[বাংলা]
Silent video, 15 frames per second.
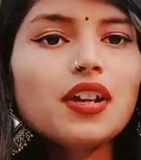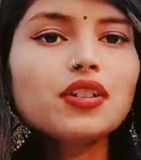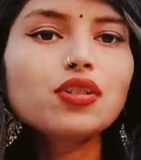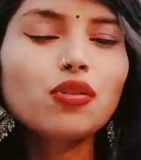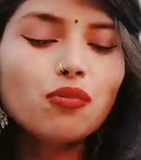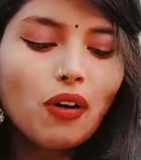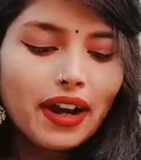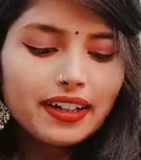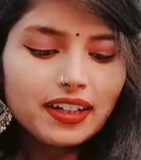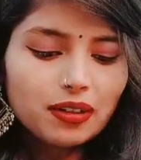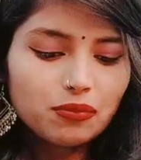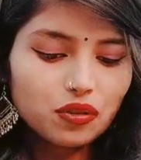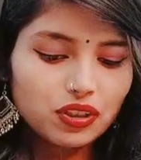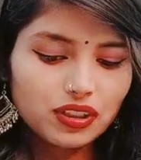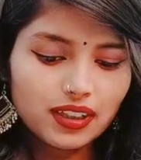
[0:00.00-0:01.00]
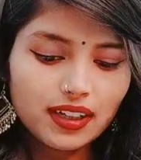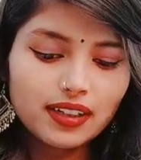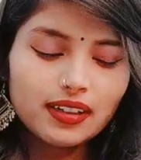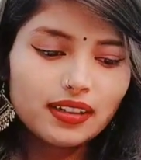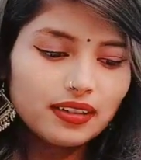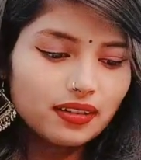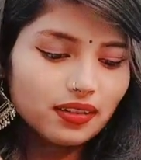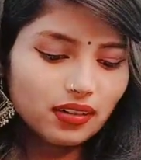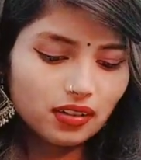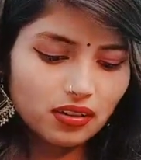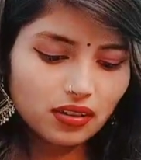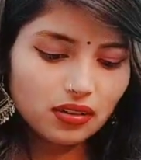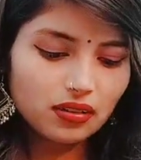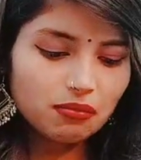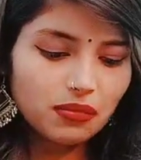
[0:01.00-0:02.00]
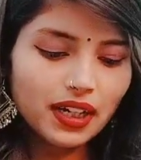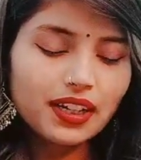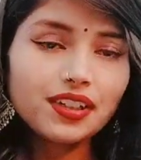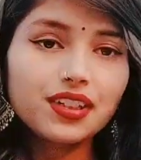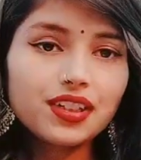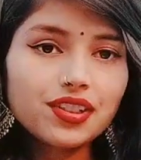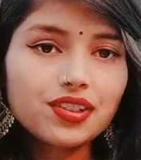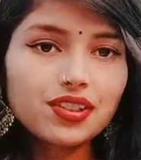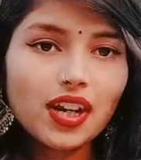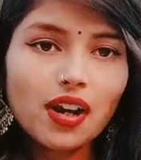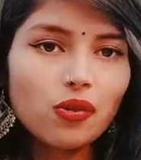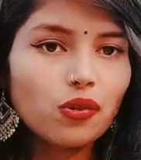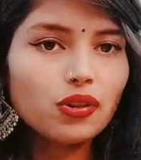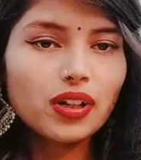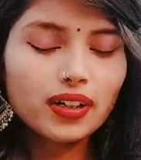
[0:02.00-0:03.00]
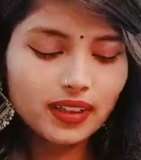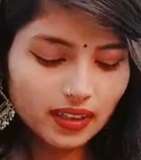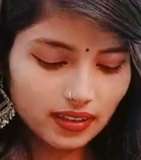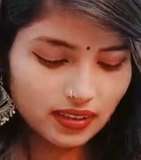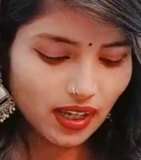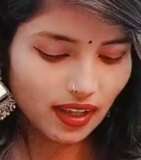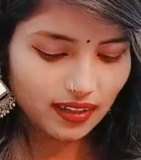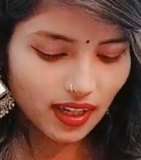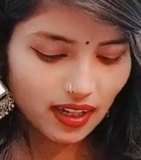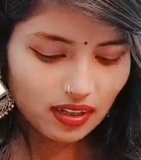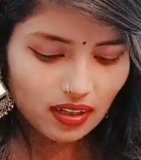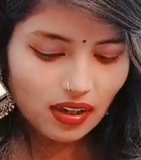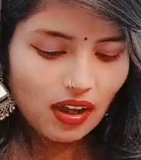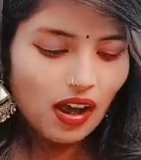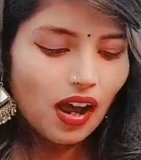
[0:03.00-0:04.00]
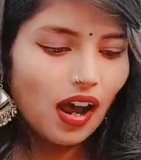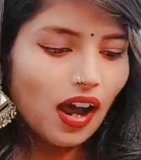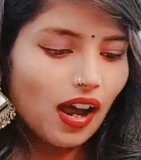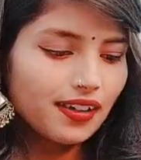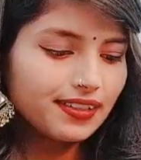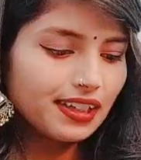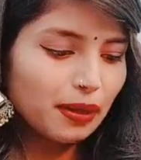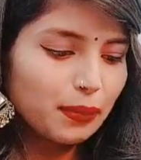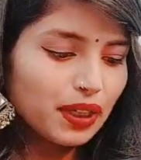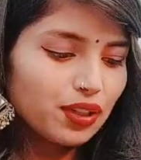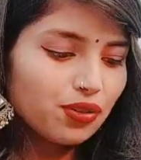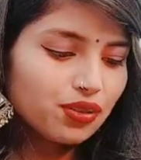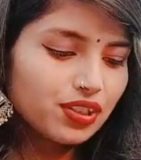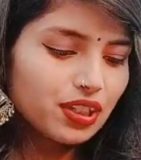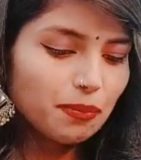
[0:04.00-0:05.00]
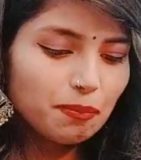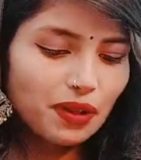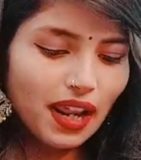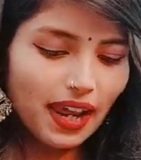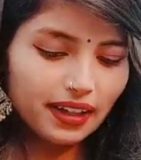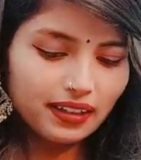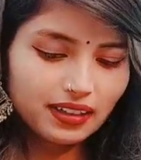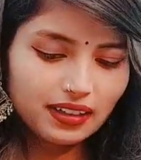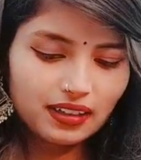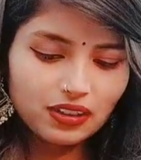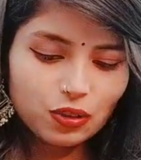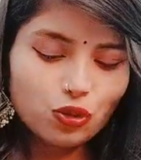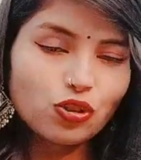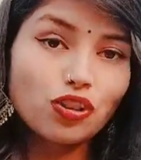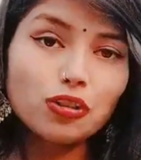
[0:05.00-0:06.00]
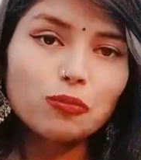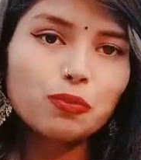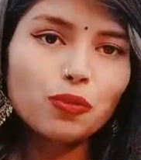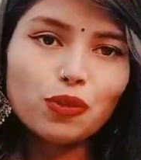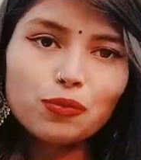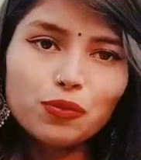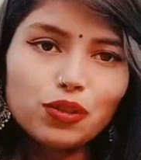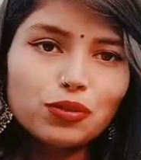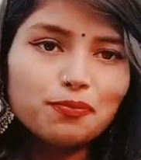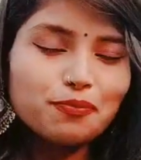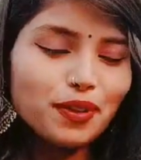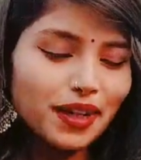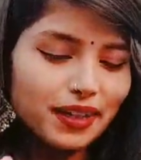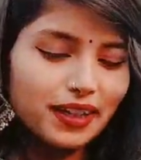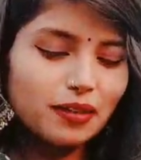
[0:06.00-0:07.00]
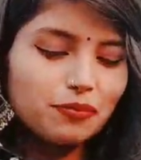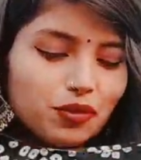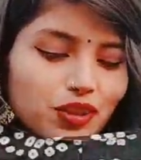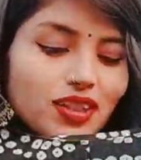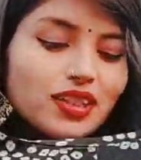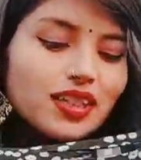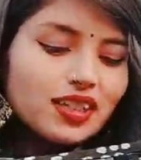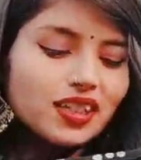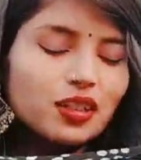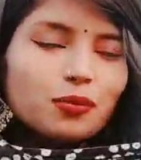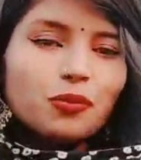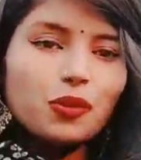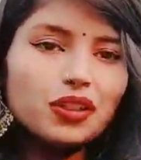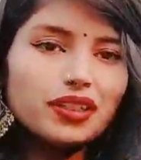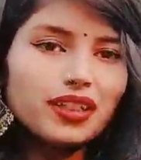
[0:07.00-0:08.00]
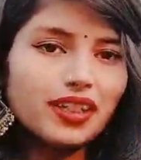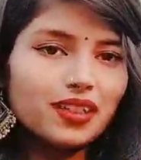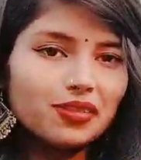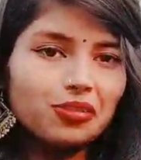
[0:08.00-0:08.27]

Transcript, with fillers: তো হোয়াইটের মধ্যে মানে নিচটার ওড়নাটার সাদা আর জামাটা হচ্ছে ব্ল্যাক তো যখন পরবো বার্থডের মধ্যে যেদিনই পরি সেদিন